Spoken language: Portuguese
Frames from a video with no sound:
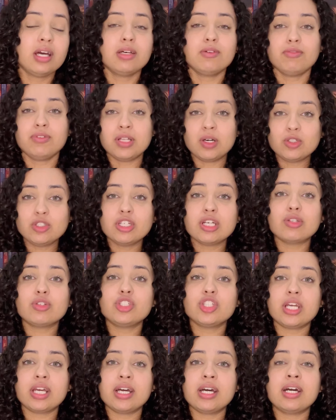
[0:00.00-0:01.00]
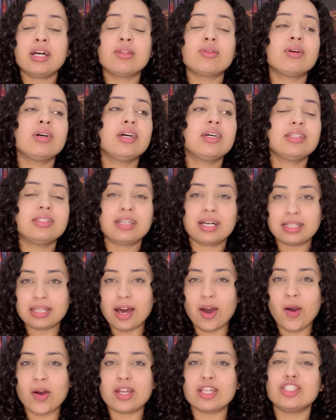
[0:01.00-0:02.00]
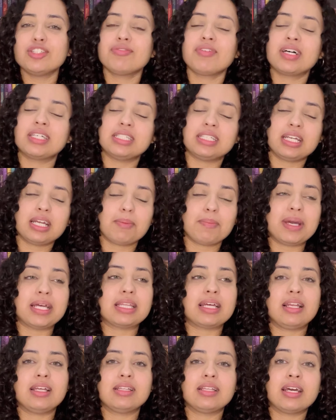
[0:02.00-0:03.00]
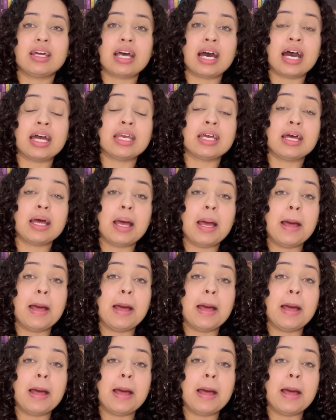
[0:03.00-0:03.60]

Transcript: Final de ano chegando, tá na hora de fazer a meta literária,